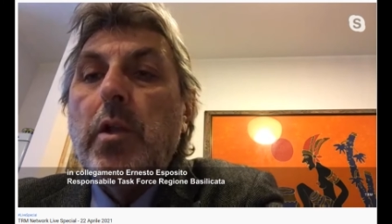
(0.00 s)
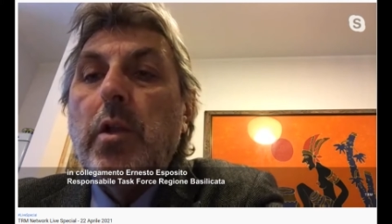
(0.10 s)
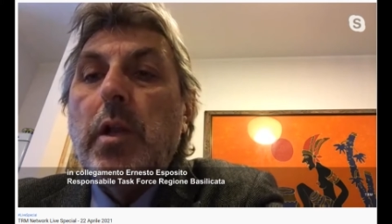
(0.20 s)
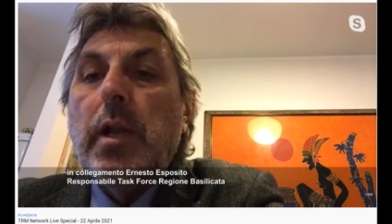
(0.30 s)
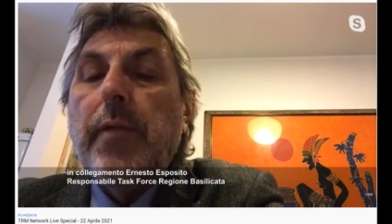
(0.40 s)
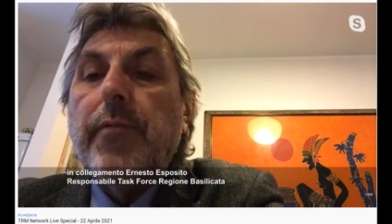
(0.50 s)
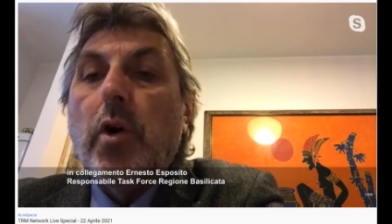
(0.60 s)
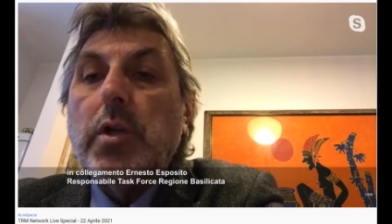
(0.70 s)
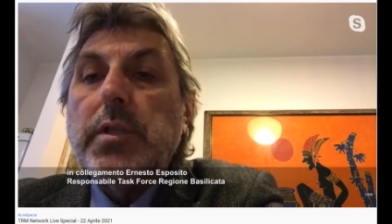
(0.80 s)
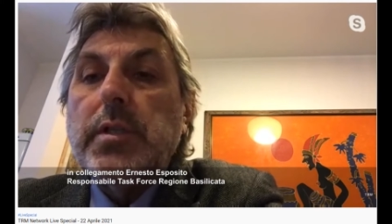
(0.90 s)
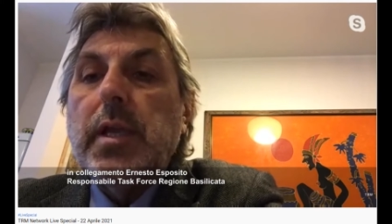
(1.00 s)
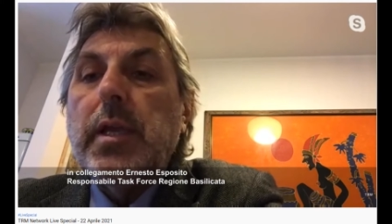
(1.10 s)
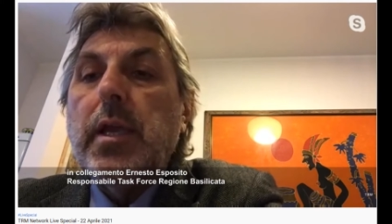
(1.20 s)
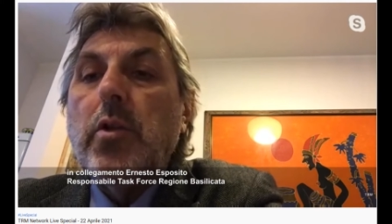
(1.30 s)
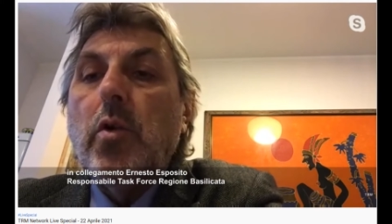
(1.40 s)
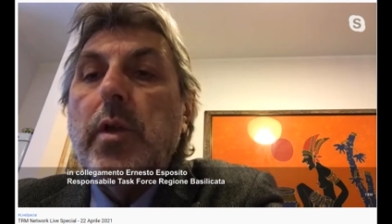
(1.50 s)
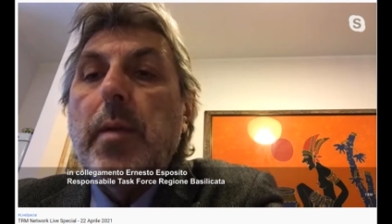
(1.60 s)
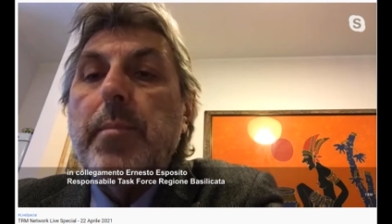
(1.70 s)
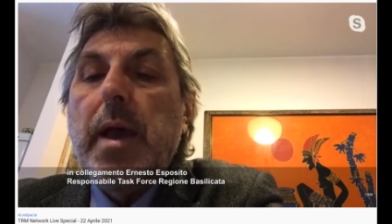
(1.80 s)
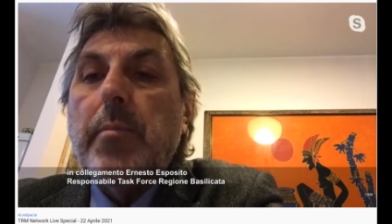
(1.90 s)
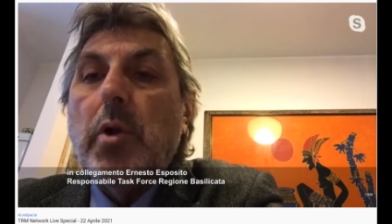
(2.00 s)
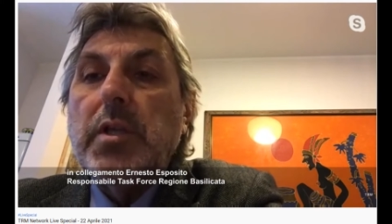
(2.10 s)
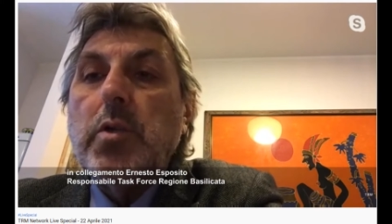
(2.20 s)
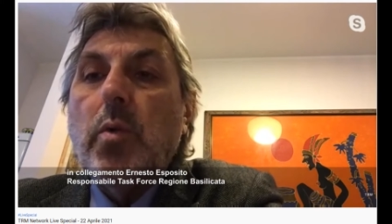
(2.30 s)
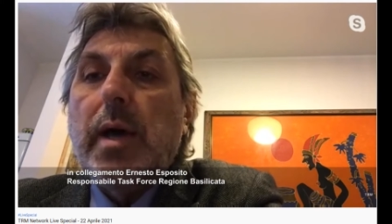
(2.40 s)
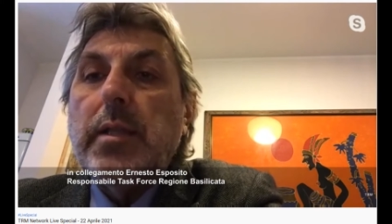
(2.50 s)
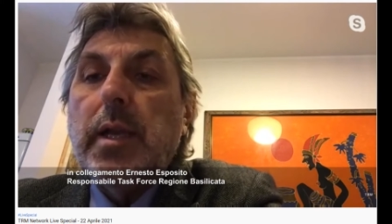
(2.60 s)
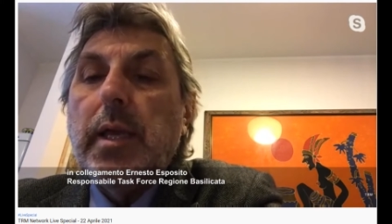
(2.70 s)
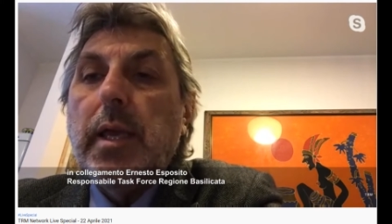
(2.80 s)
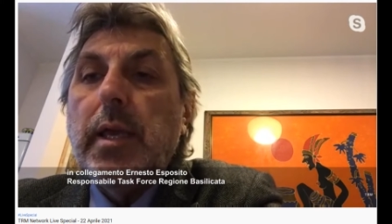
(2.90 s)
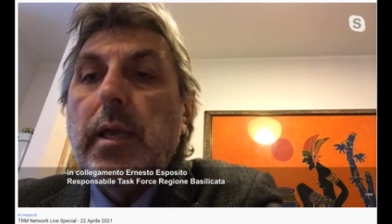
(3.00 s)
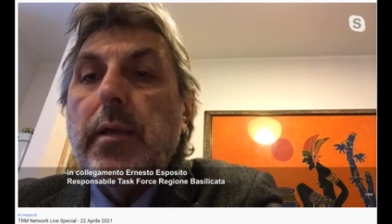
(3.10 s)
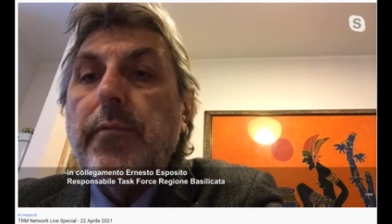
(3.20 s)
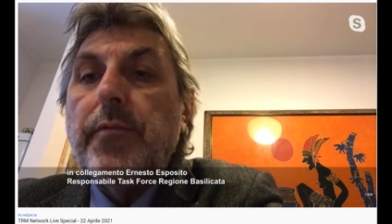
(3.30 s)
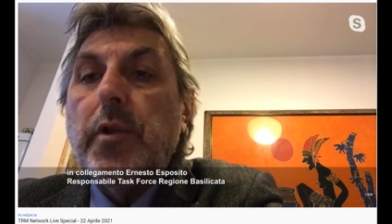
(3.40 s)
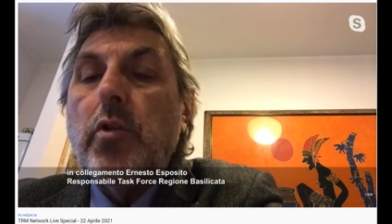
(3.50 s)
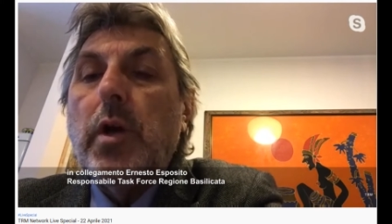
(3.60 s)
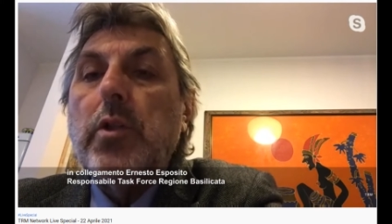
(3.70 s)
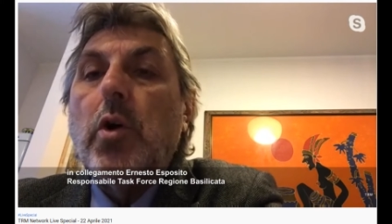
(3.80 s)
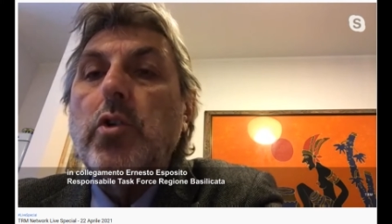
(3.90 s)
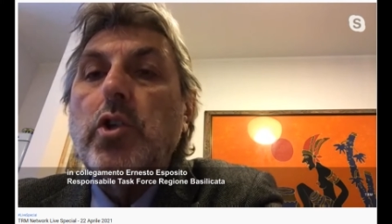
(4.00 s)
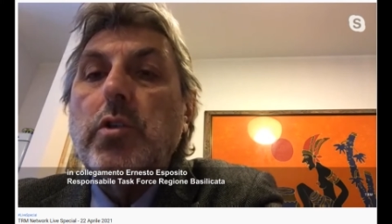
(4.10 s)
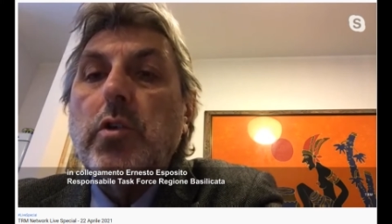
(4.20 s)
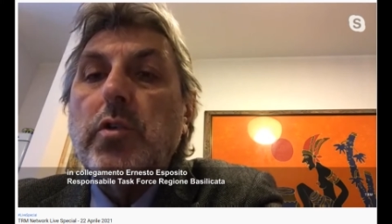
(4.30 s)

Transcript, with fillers: mm, le forze che noi abbiamo, le squadre che eh, fino ad oggi sono